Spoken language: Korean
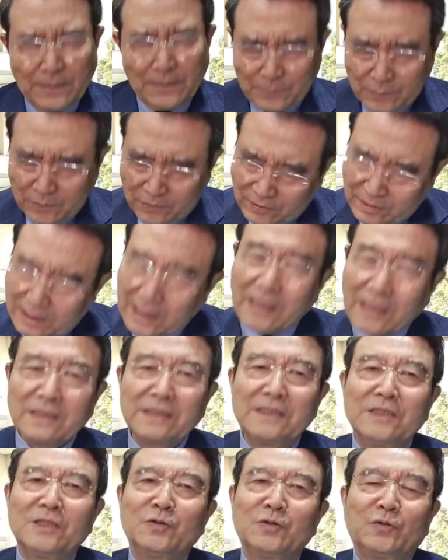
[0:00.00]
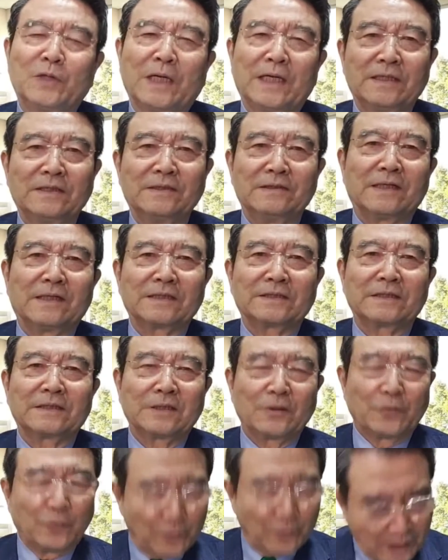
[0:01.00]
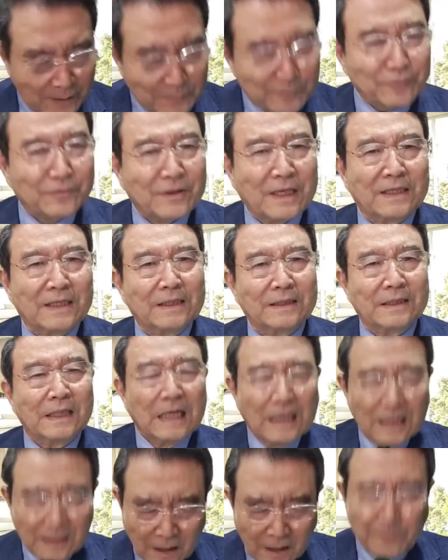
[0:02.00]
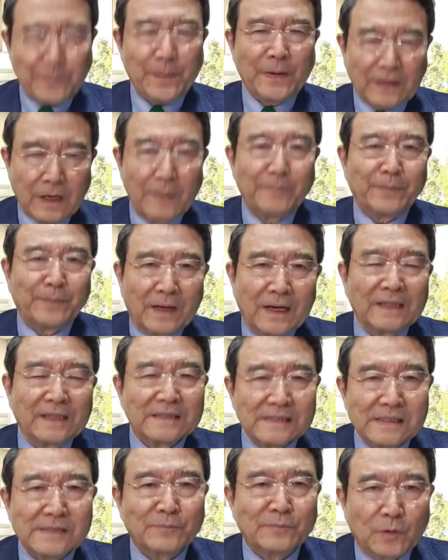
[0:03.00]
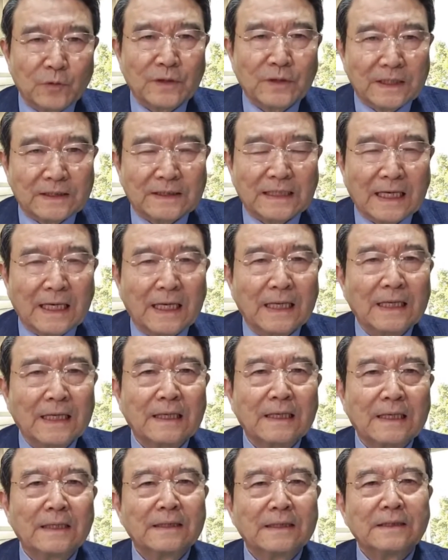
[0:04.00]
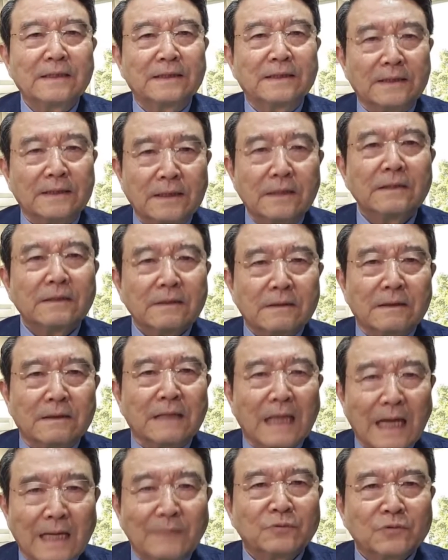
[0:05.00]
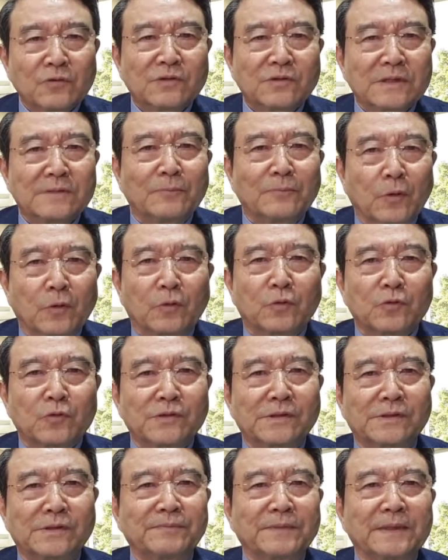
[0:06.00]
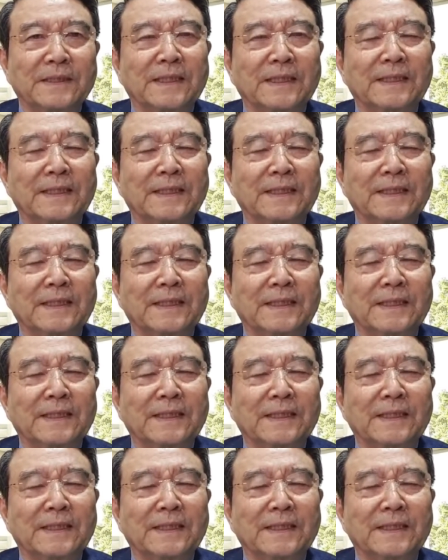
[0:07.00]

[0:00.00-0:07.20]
뭔가 이유가 있는 것 같은데 왜 북한한테 껍벅껍벅 하는지 모르겠다. 이거는 아무도 지금 모르고 있습니다.